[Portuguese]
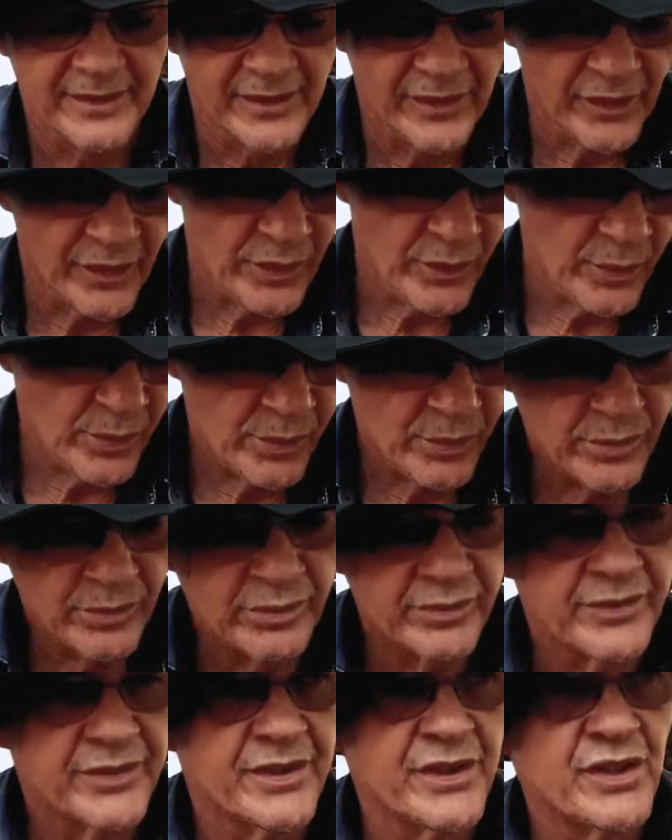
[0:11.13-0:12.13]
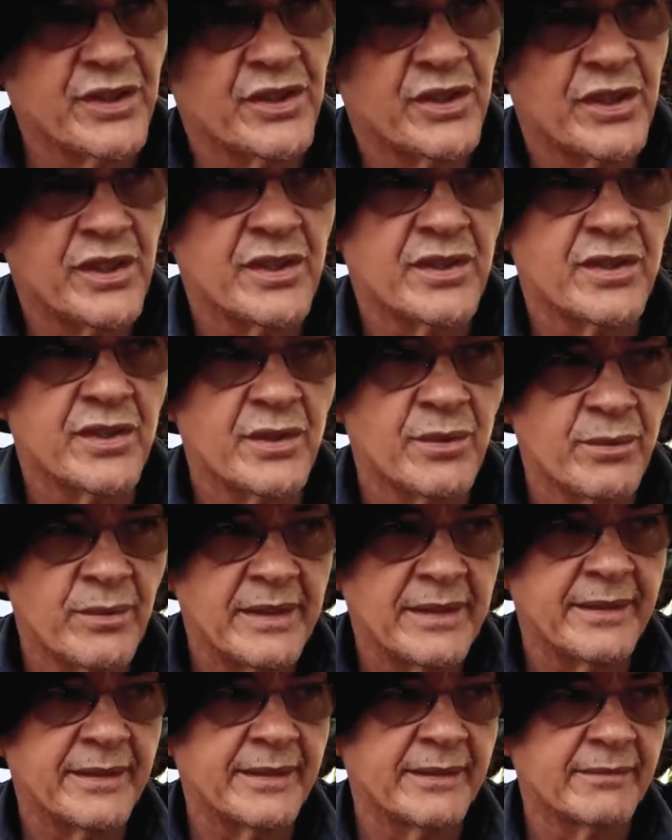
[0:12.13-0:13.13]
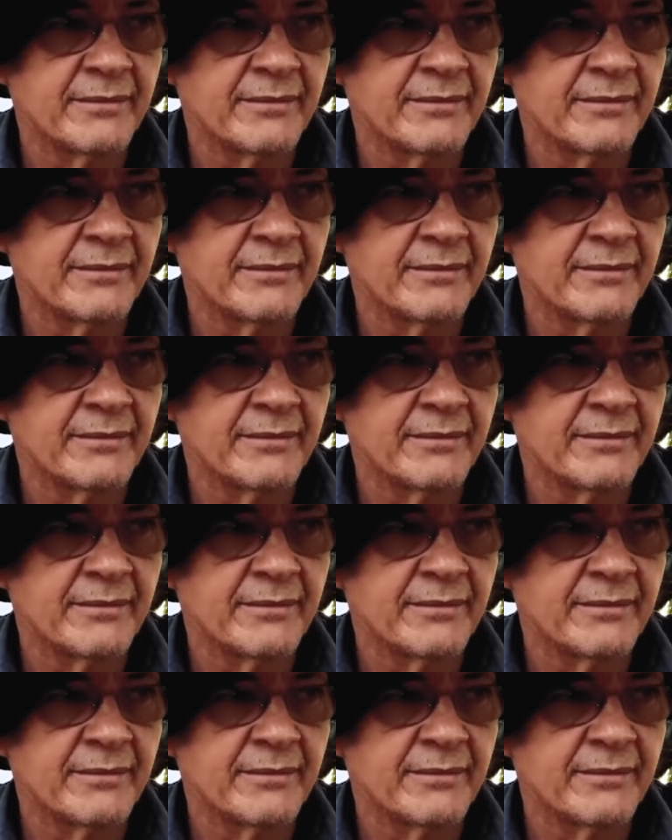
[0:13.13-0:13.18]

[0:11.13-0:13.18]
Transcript: eu senti assim uma,